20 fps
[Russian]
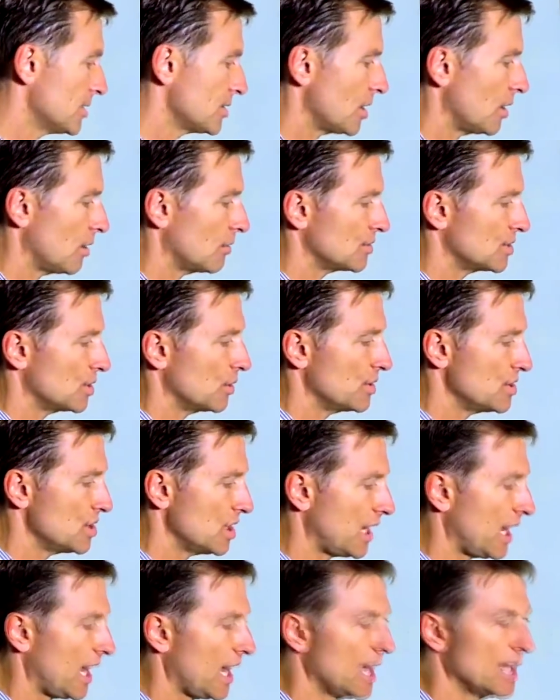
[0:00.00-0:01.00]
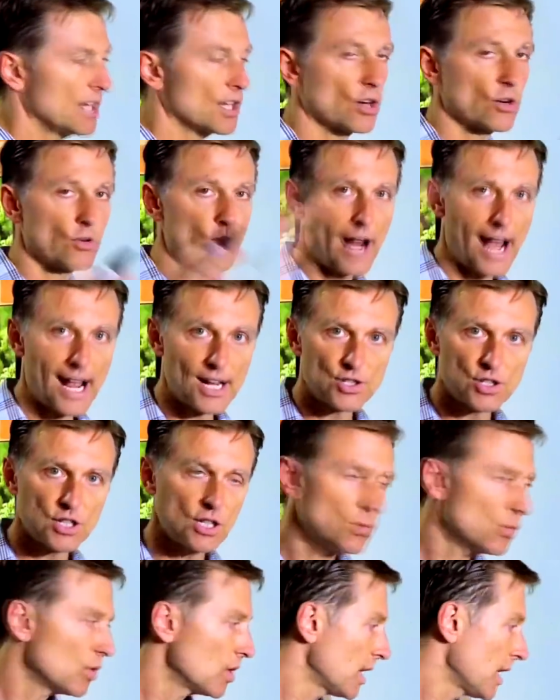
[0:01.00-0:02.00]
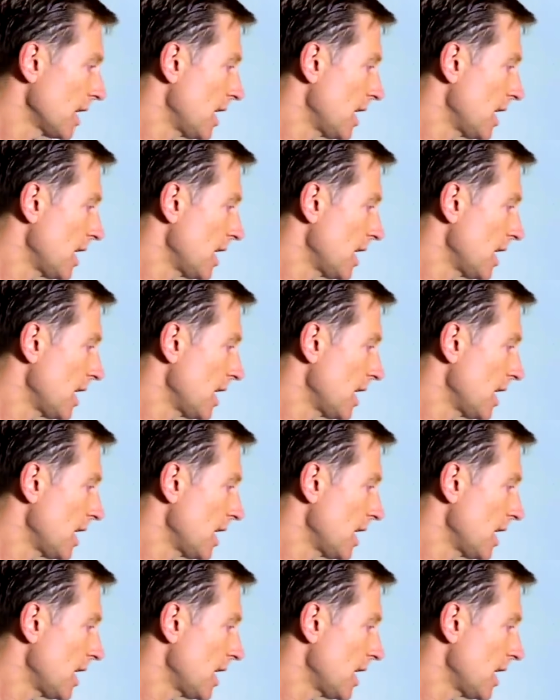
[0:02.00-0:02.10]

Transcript: Делайте, что можете, постепенно